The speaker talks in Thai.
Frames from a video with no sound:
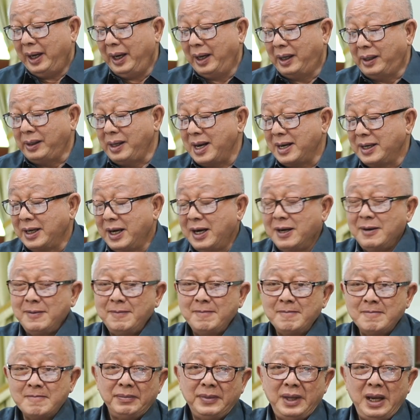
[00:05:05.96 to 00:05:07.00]
อีกเรื่องหนึ่ง
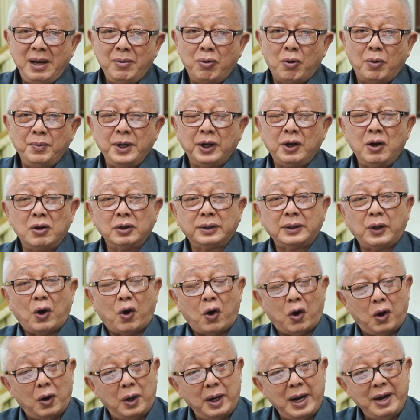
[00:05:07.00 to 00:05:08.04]
ที่ผมจะต้องต่อ
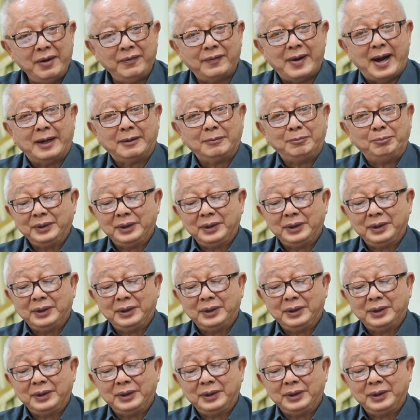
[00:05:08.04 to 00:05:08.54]
ให้ฟัง